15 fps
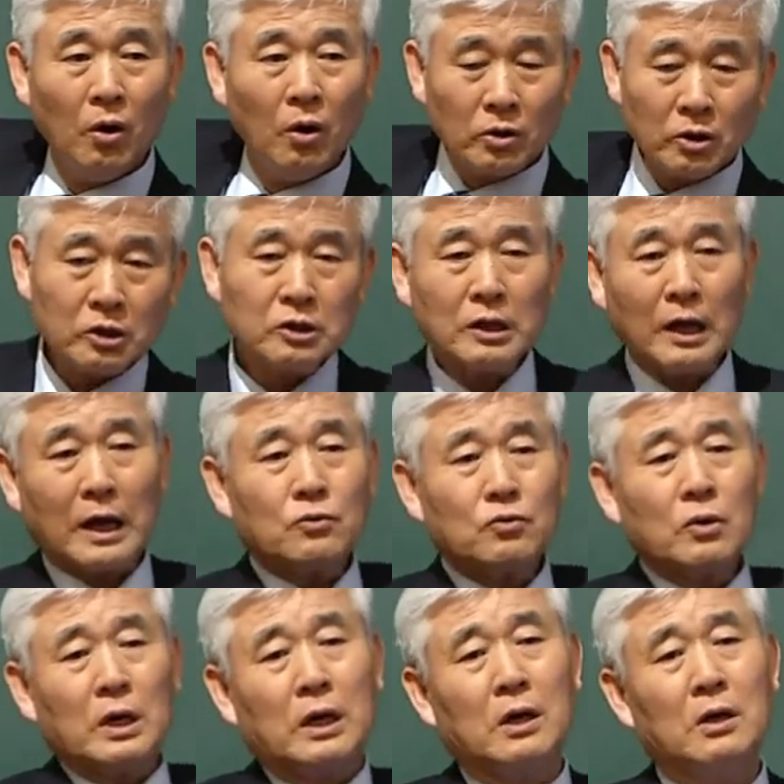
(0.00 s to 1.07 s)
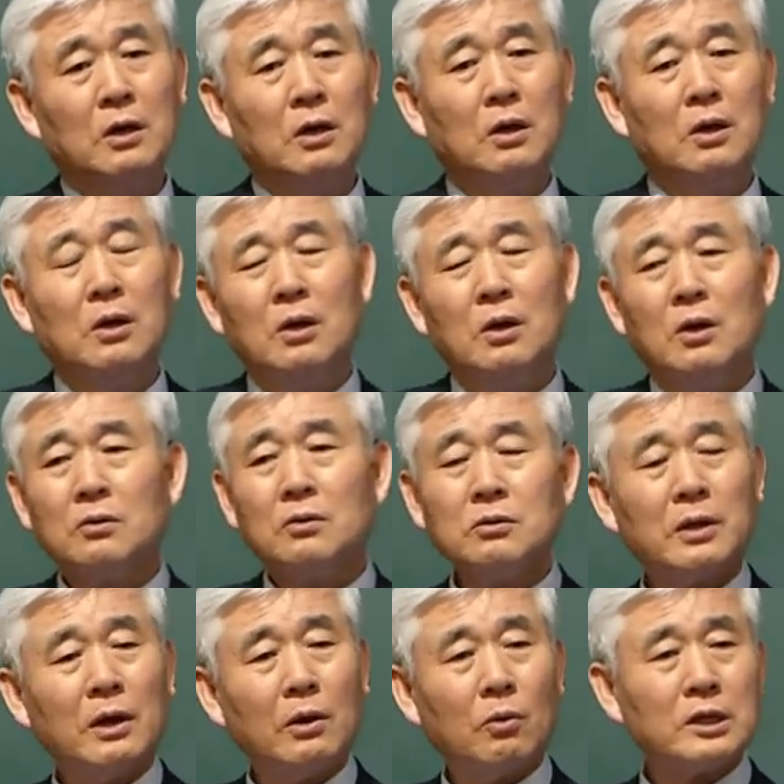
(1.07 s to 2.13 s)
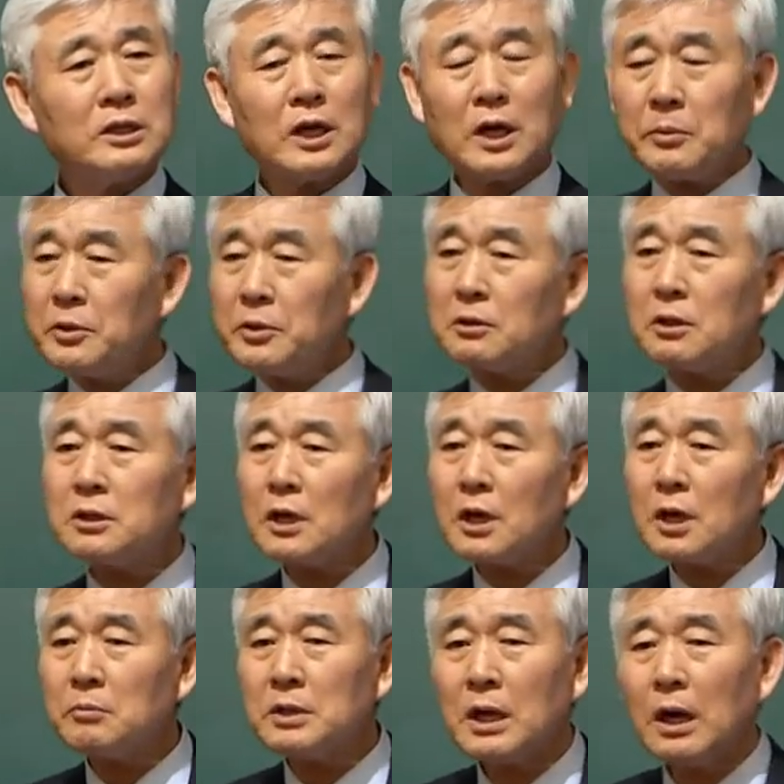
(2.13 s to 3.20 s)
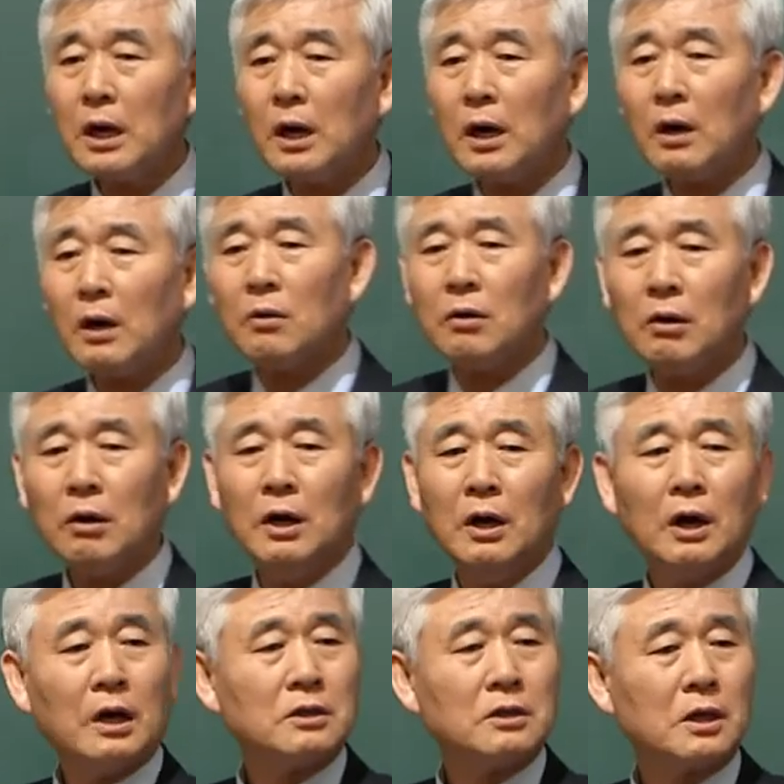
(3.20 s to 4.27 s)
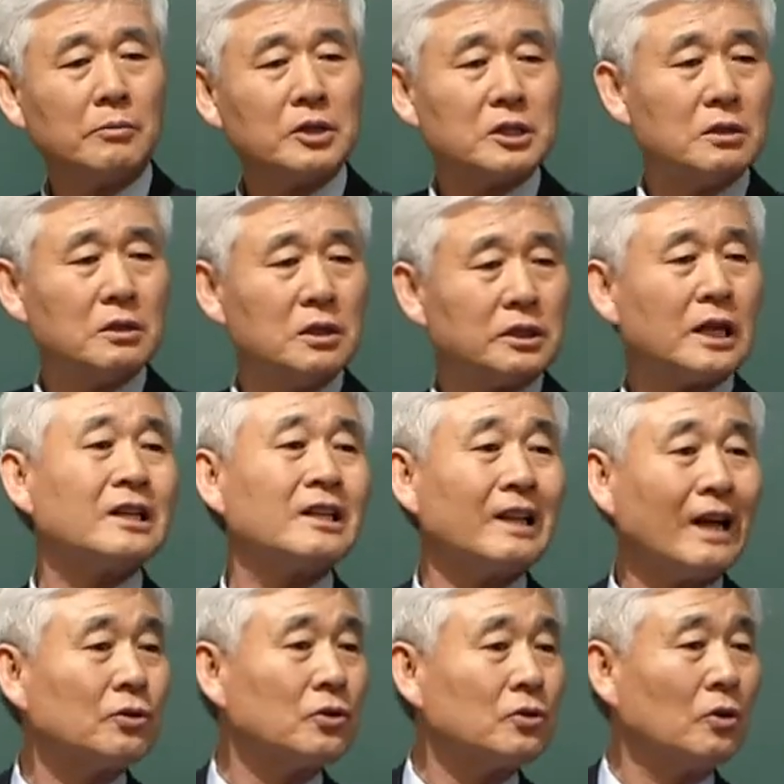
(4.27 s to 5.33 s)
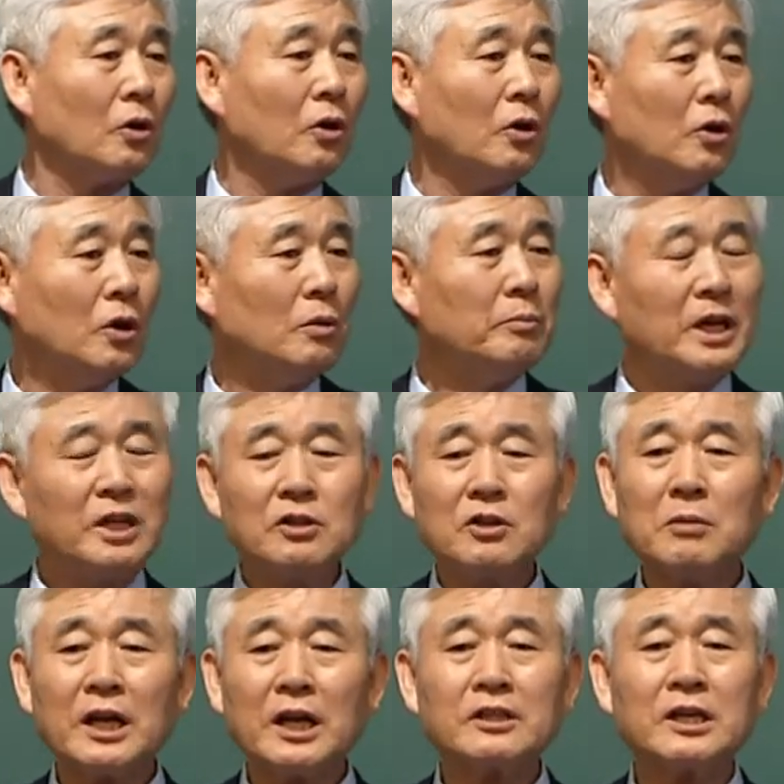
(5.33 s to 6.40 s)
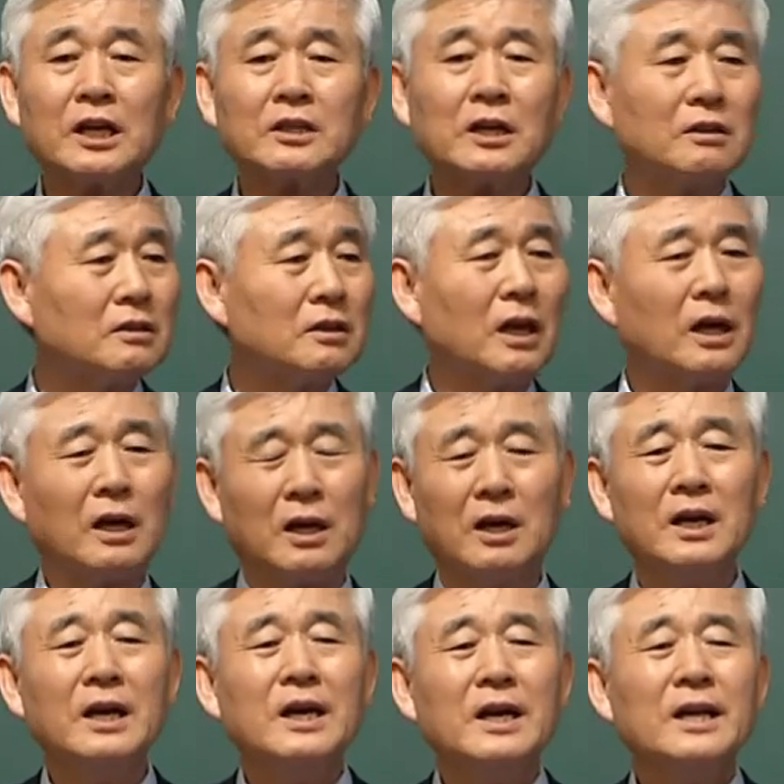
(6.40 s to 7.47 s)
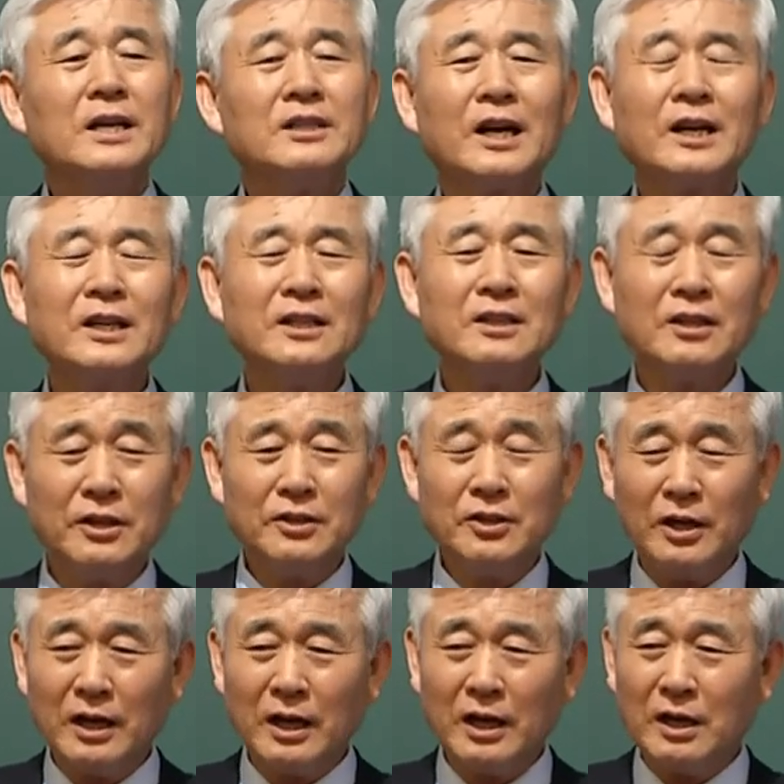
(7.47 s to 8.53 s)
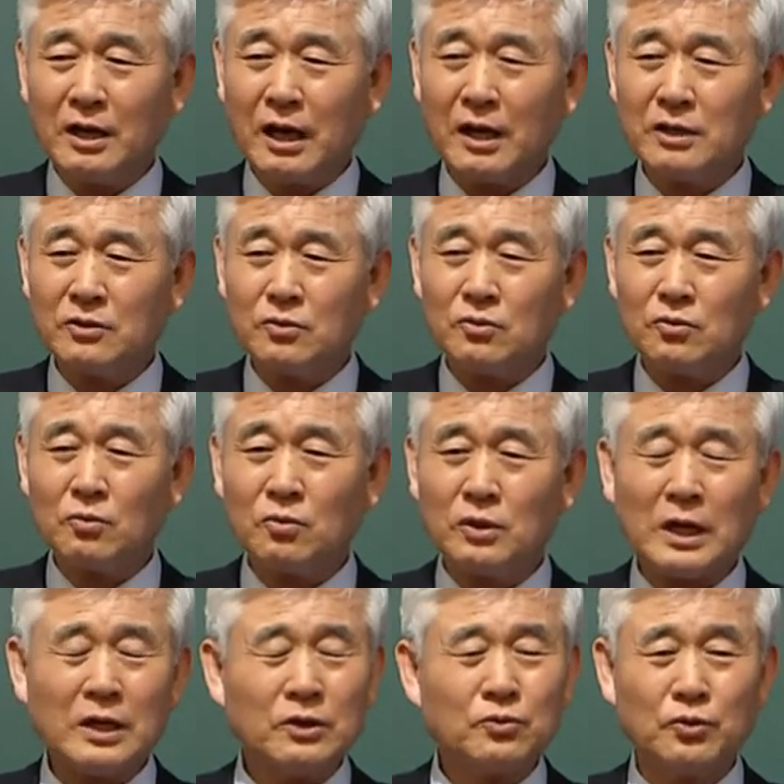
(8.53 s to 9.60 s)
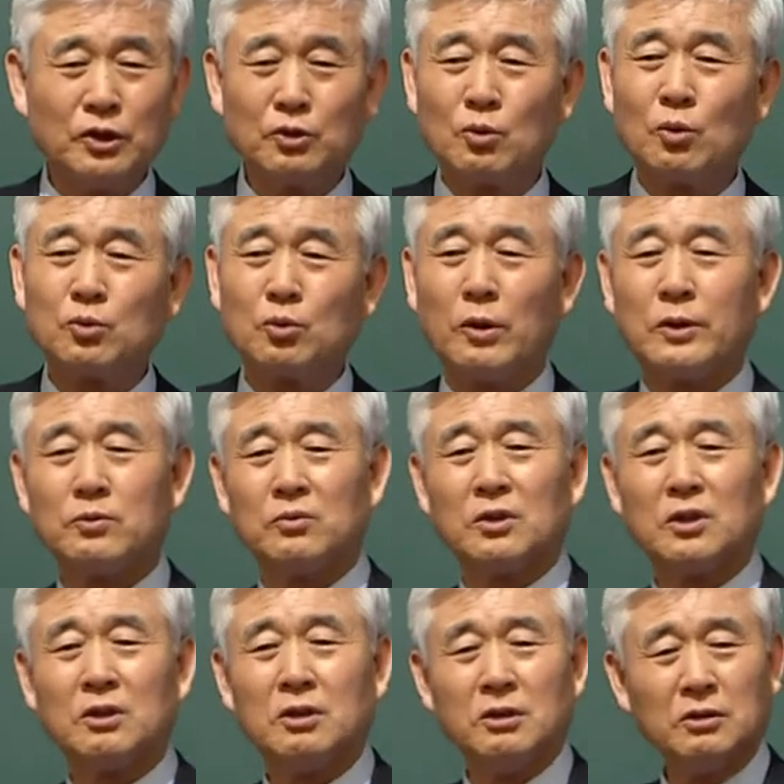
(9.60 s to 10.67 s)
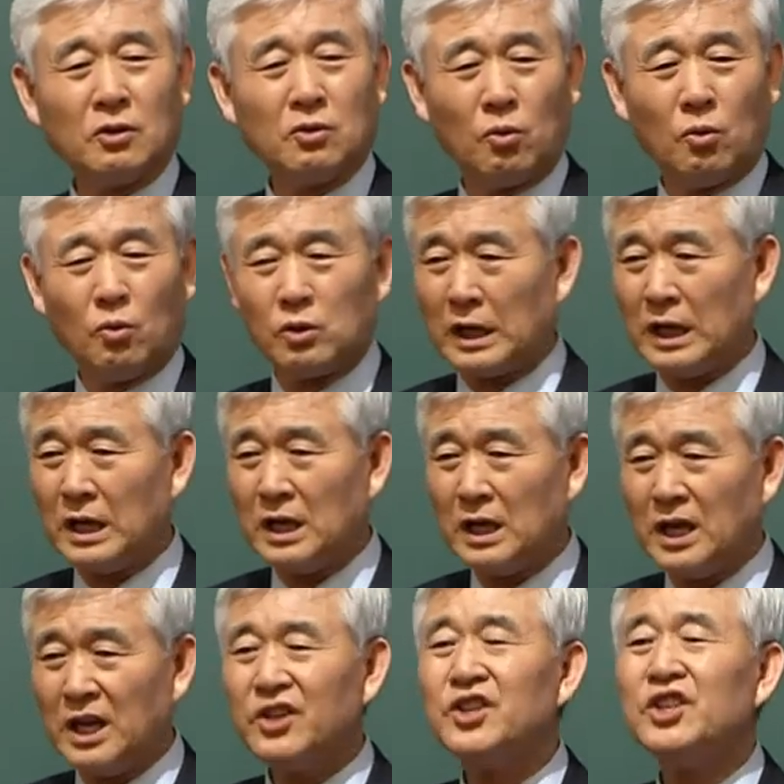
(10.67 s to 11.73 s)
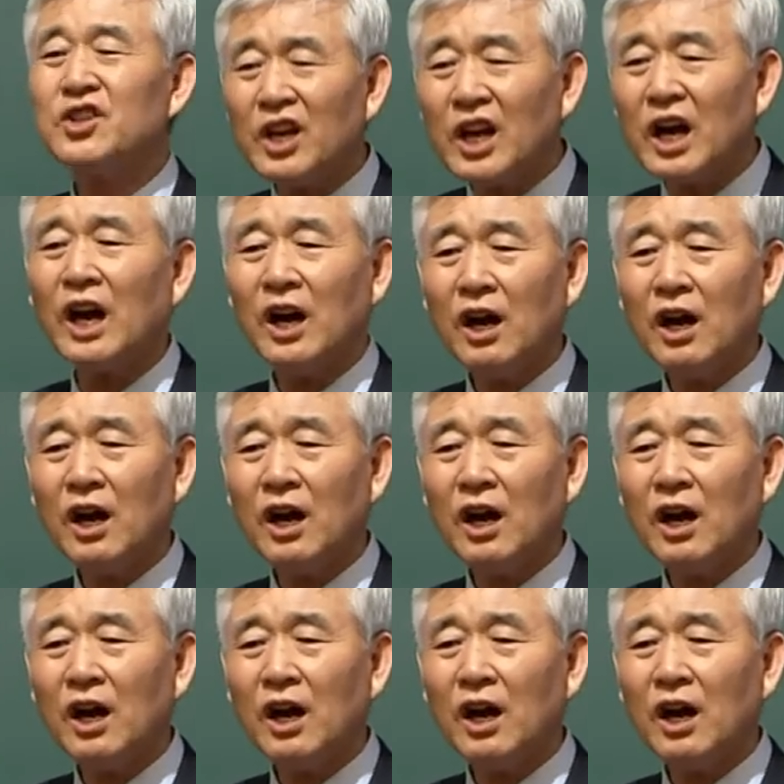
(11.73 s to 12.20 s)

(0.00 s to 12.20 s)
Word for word: 그래서 나중에 그 레오라는 사람이 어떤 사람인가 하고 한 사람이 찾아 나섰어. 몇 년 만에 찾았는데 자기들이 여행을 할수록 할 수 있도록 도와준 큰 교단의 리더야.